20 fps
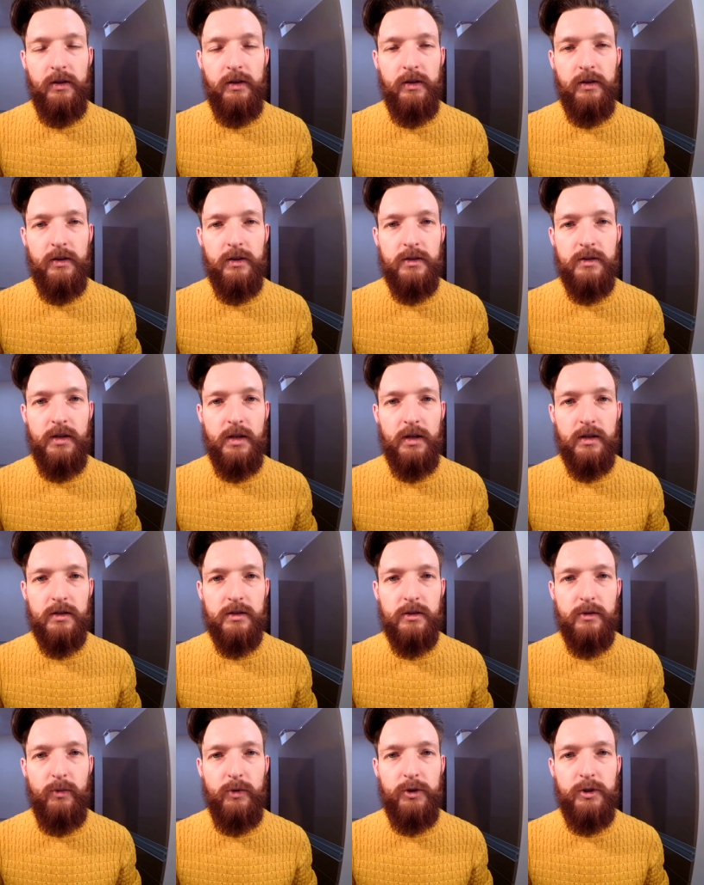E,
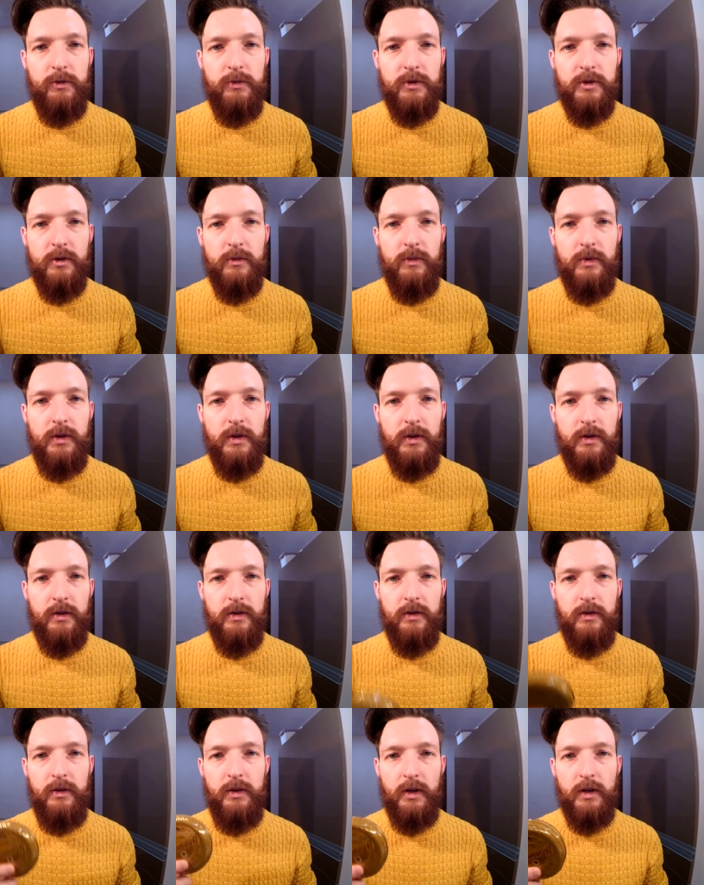zaraz zobaczymy sobie,
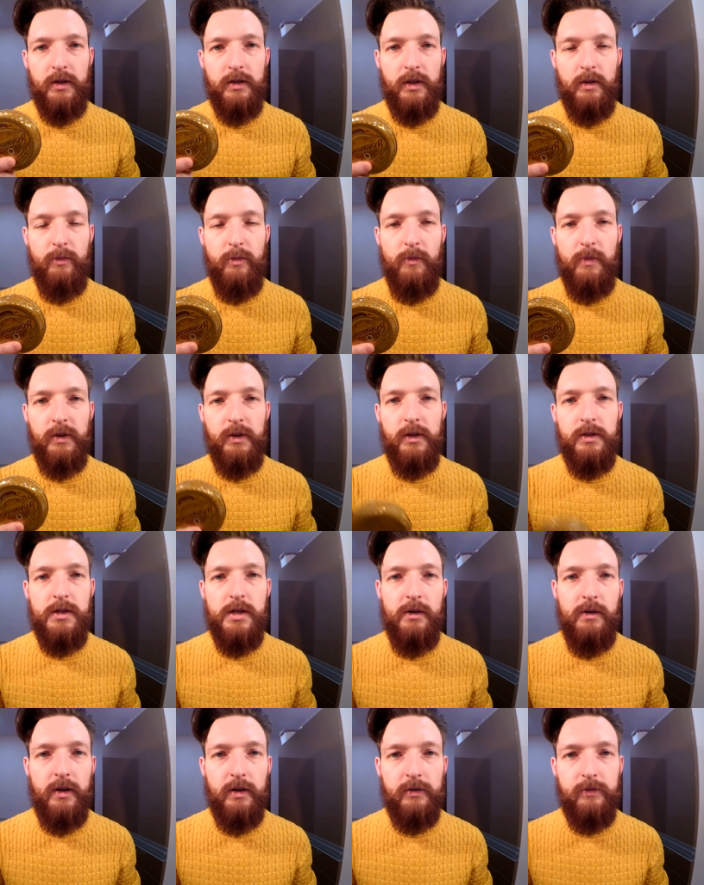jak ta pomada
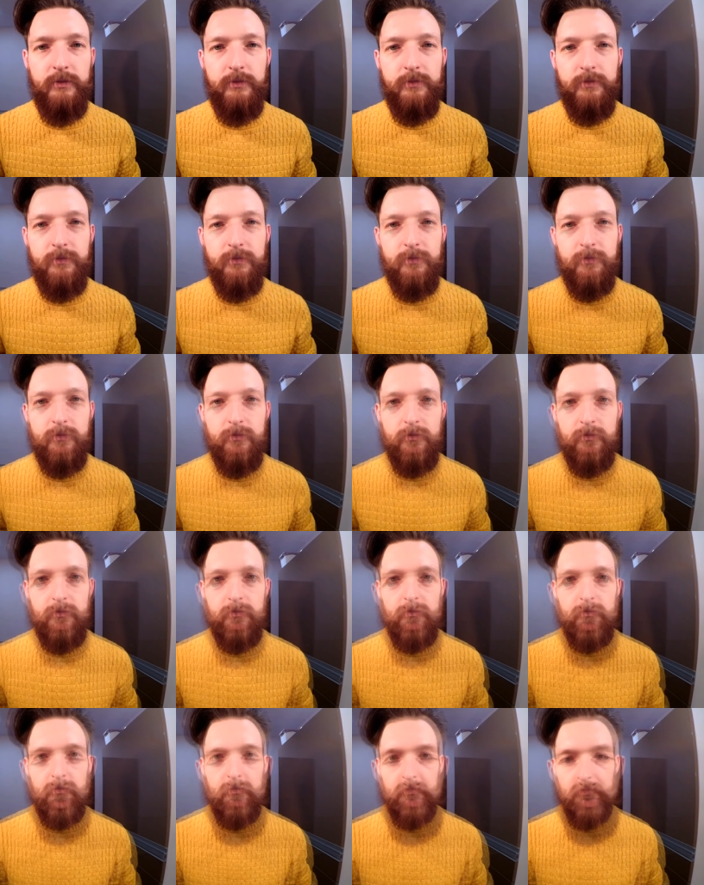działa.
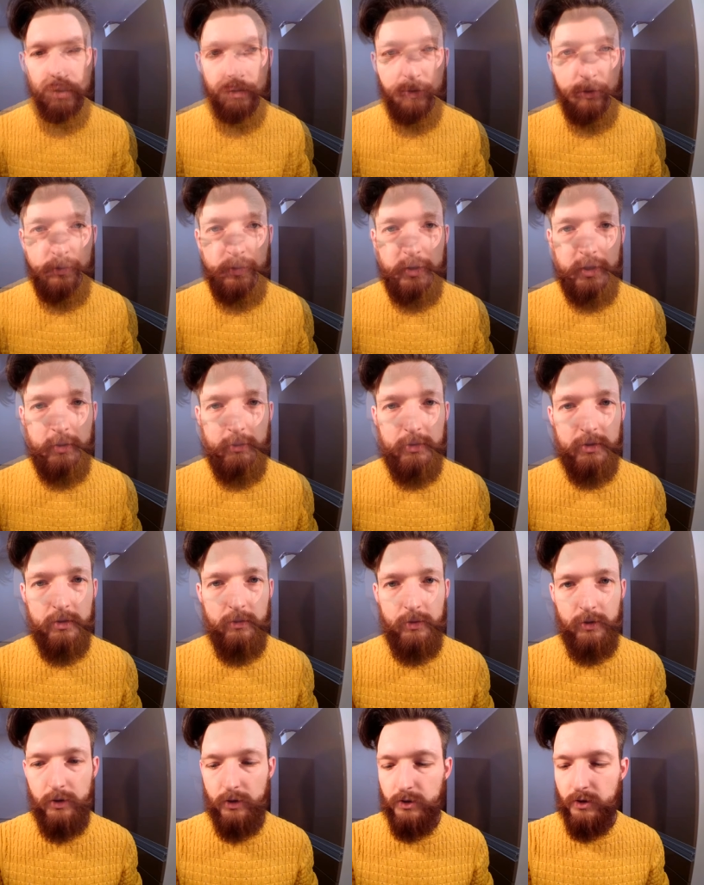Najpierw opiszemy
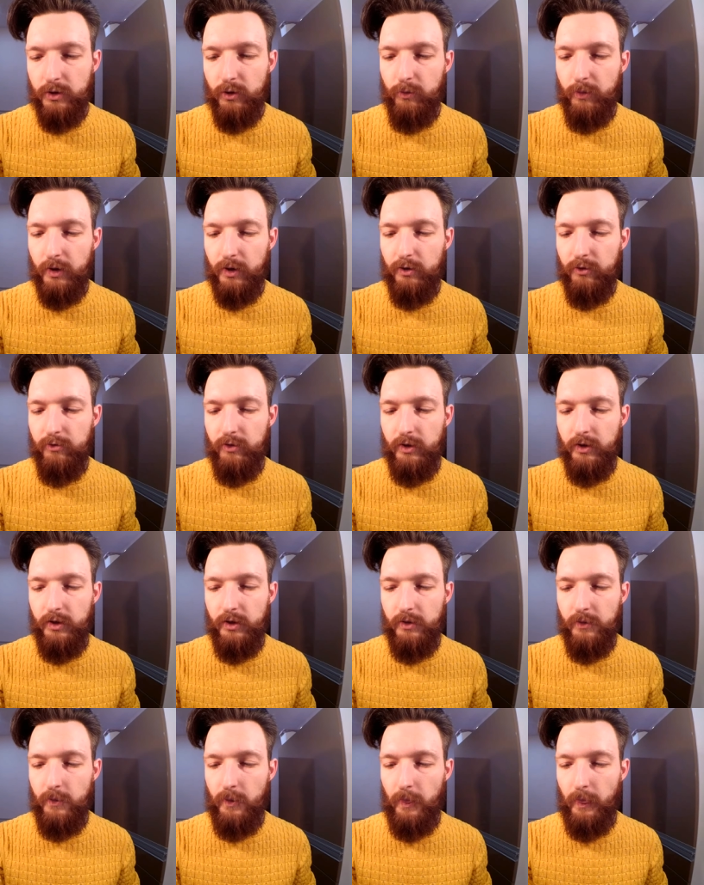sobie troszkę
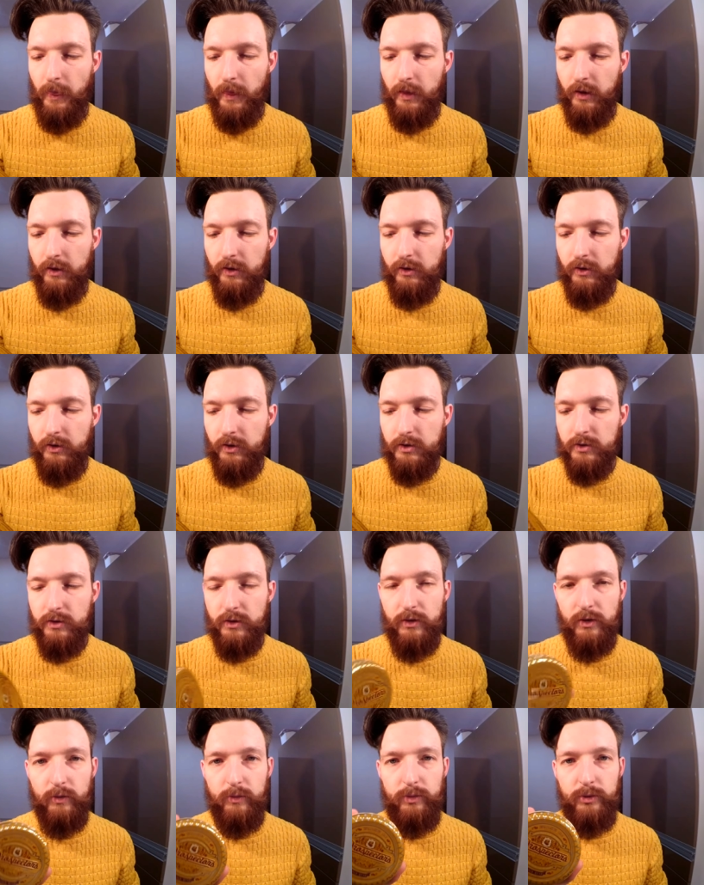opakowanie.
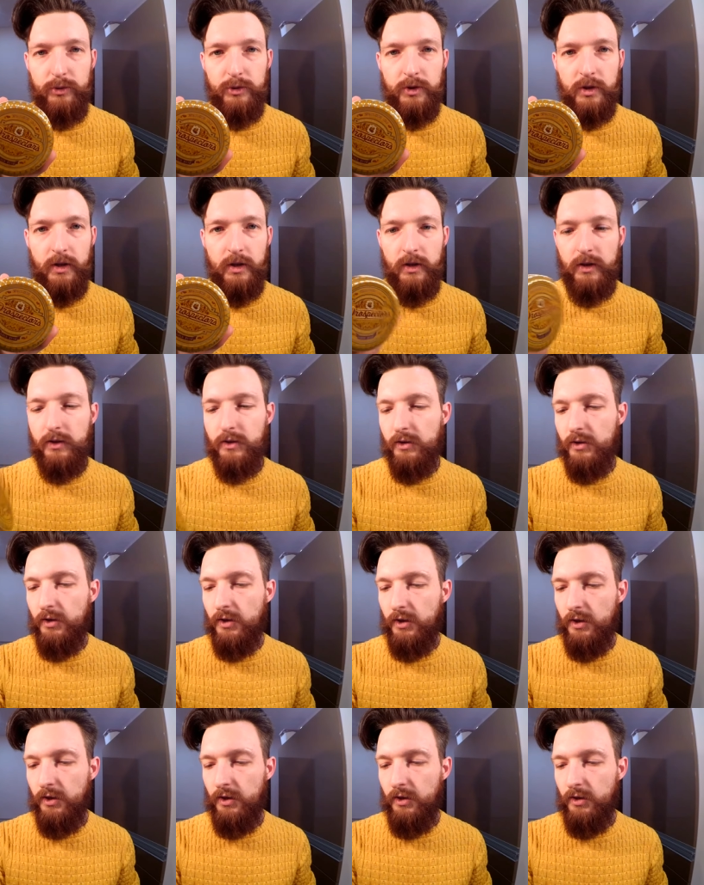Jest to puszka
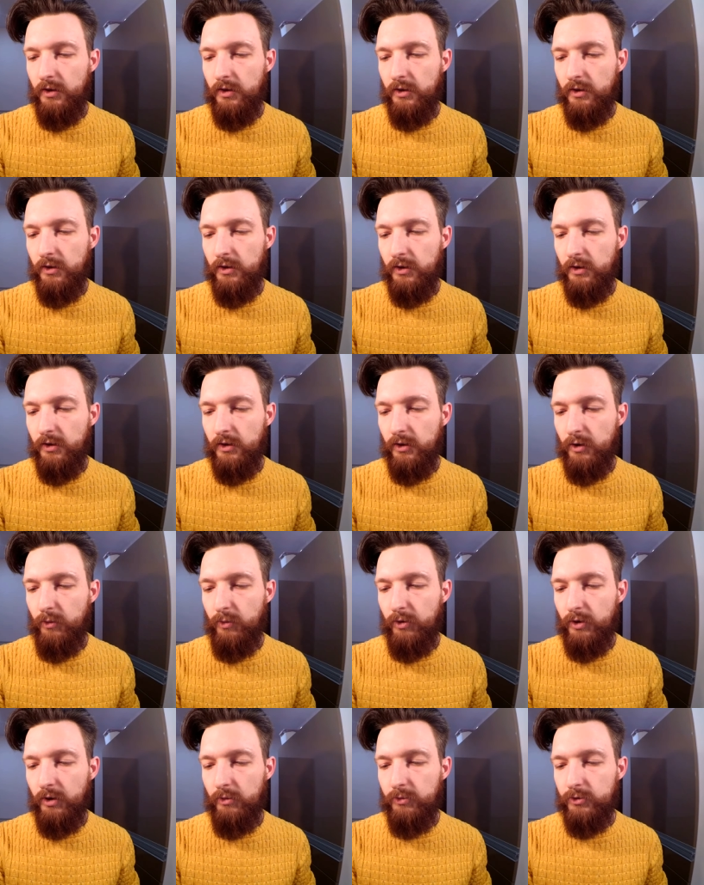o
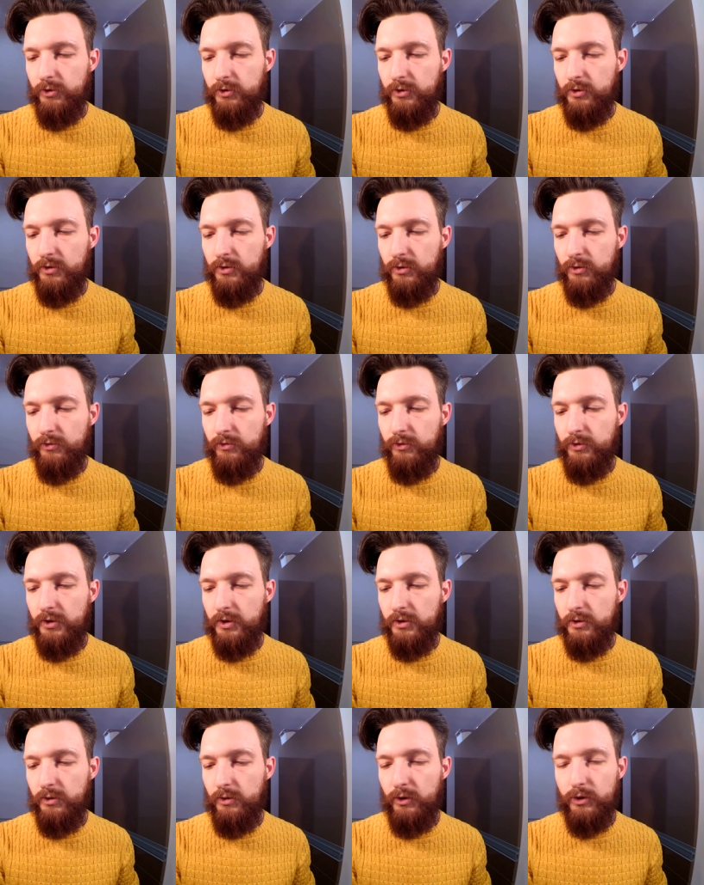pojemności
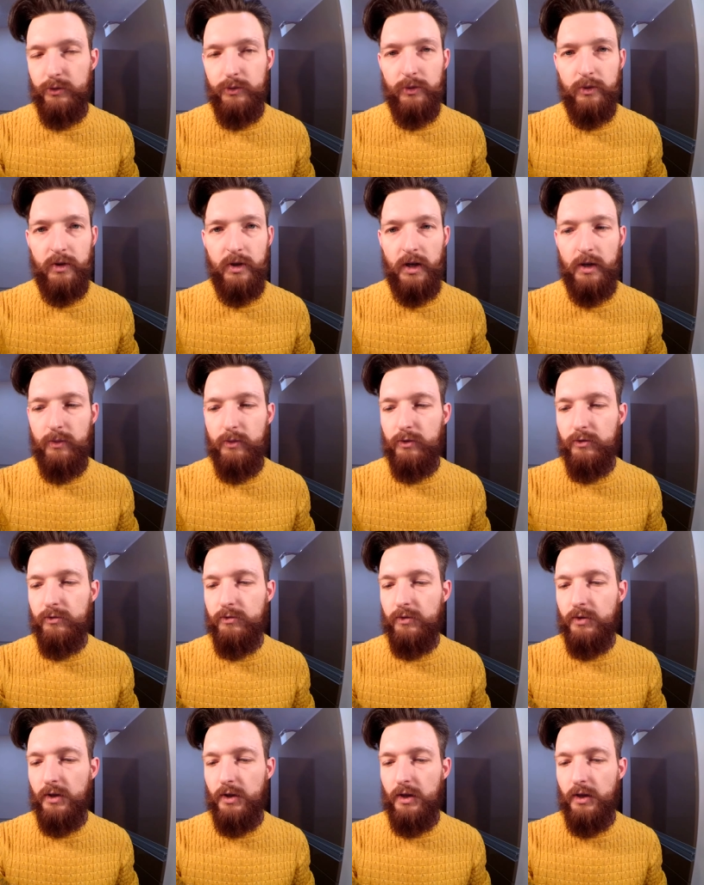128
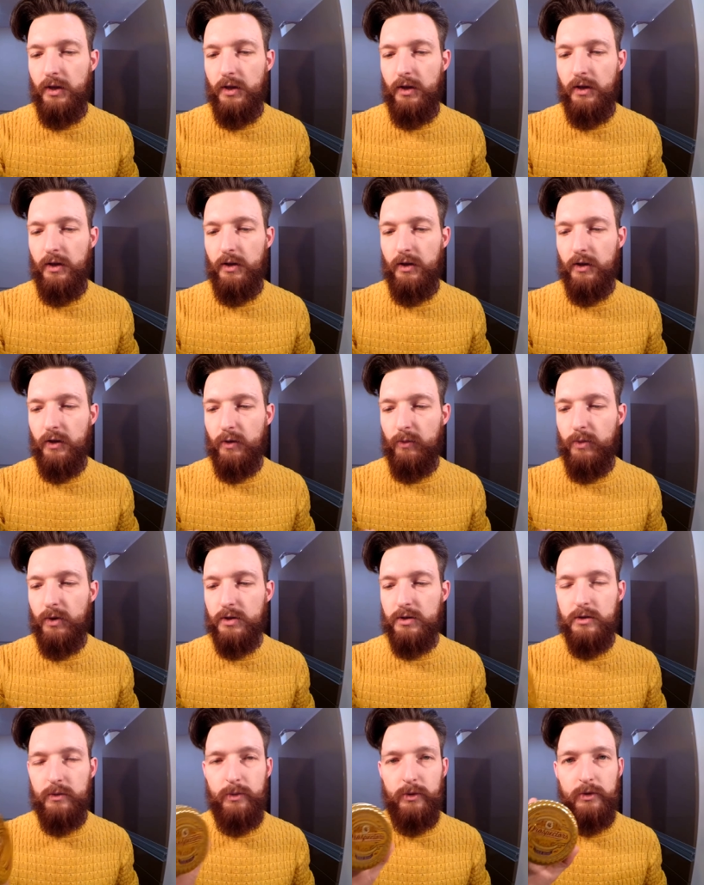gramów,
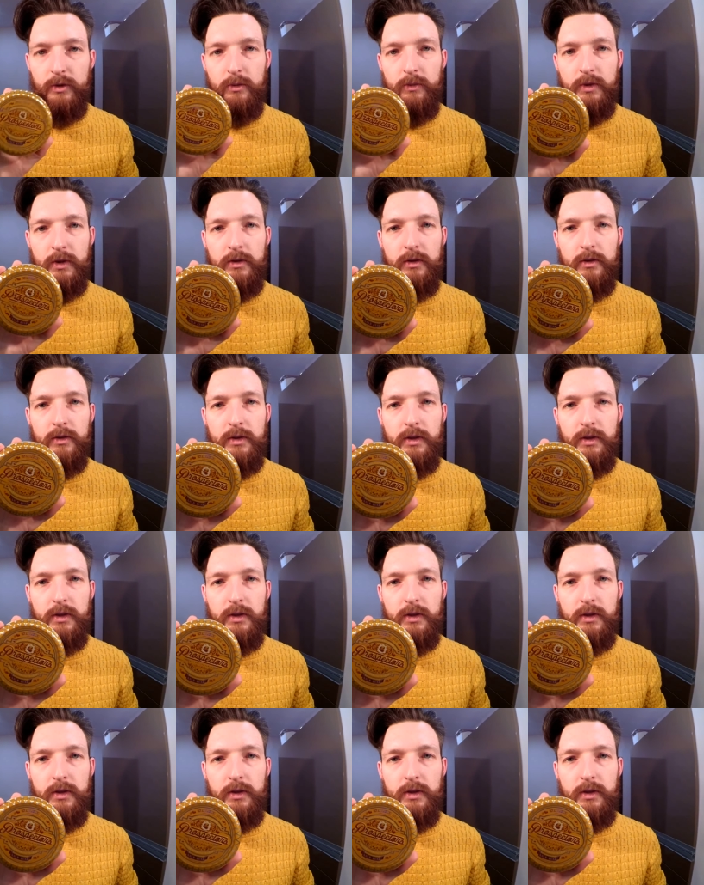bardzo podobna do